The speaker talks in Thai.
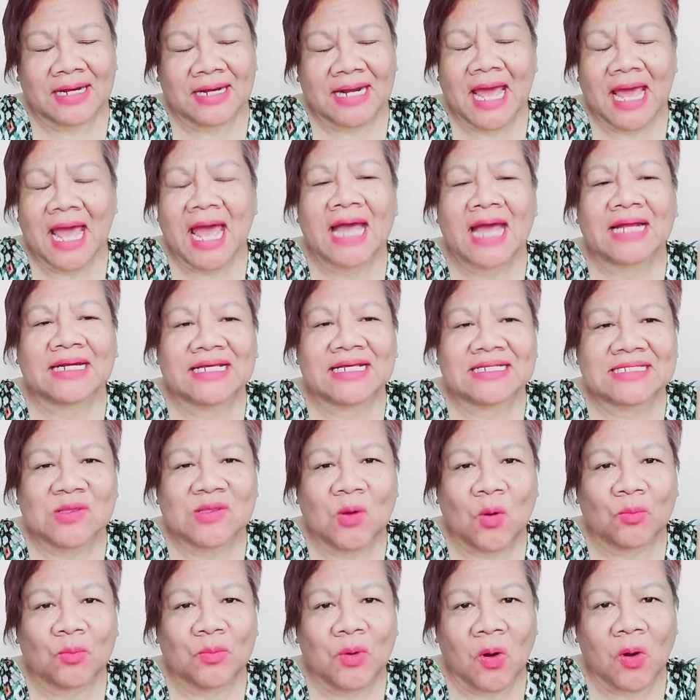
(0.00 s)
นางเนี่ย
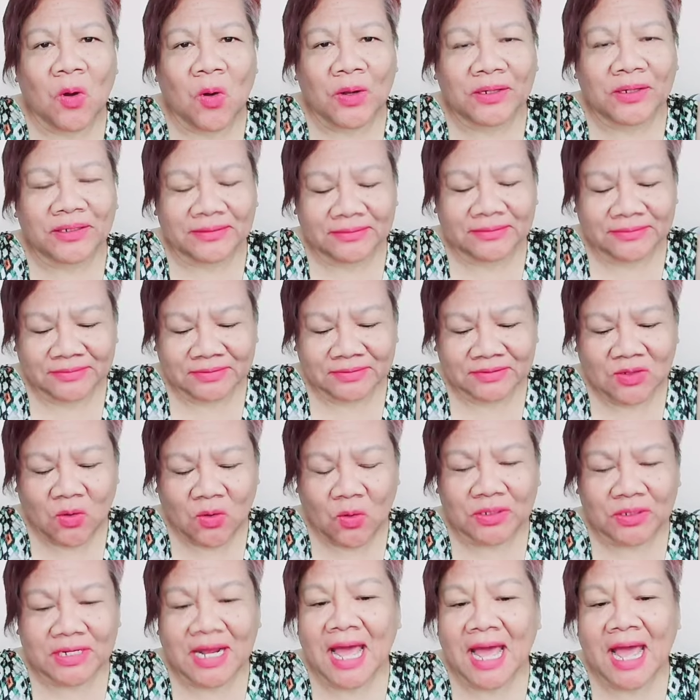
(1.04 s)
ส่งโพสต์ข
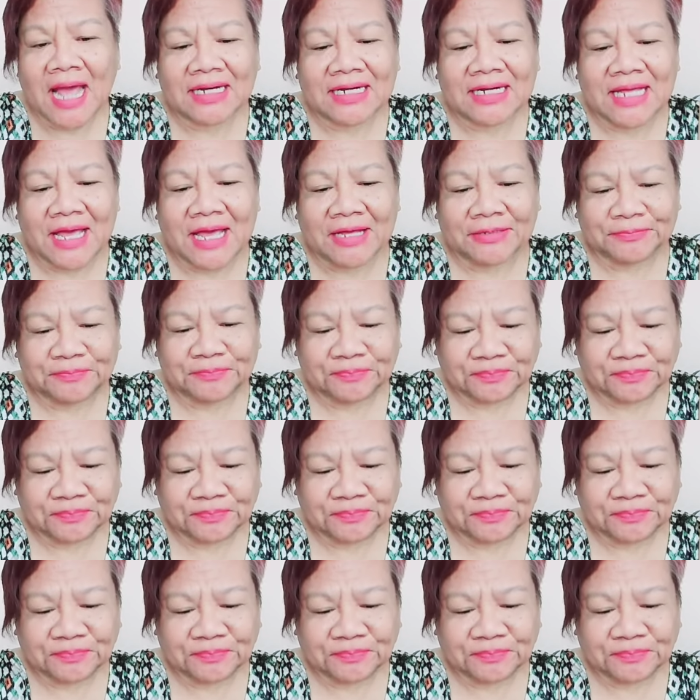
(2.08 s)
องนางเนี่ย